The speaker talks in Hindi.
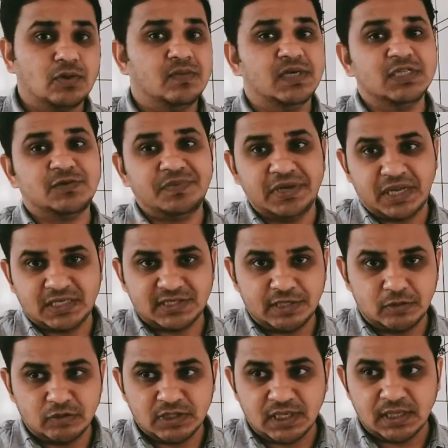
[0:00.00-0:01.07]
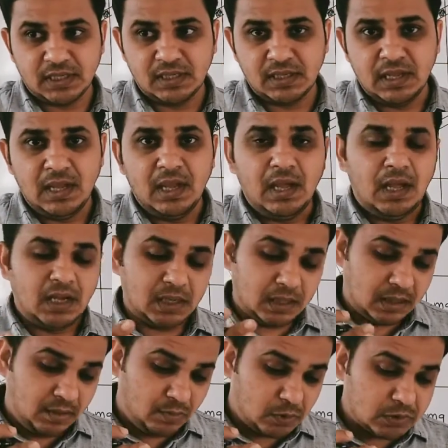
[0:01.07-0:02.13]
तो हमारी स्पीड एक्सीड हो जाएगी
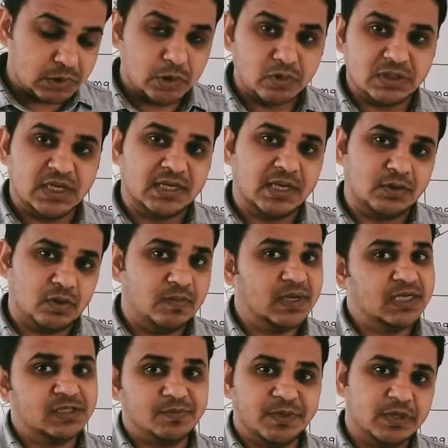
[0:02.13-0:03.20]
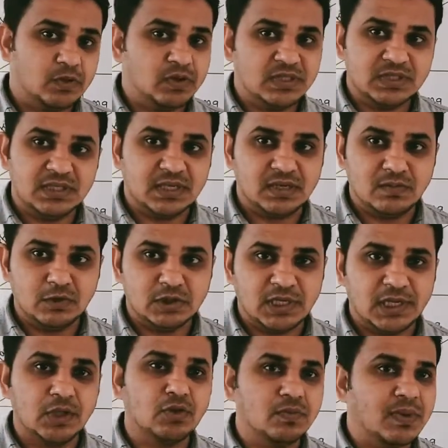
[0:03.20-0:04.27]
अगर हमको स्लो जाना है तो हमारी स्पीड थोड़ी सी कम हो
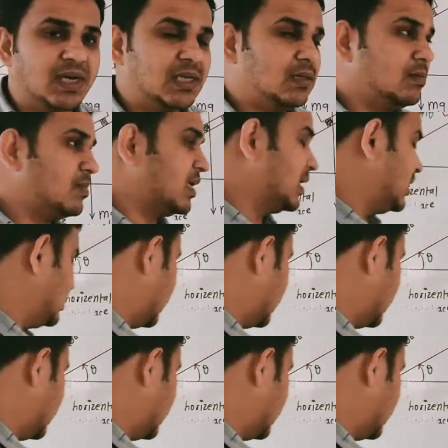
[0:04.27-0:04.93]
जाएगी तो मान मान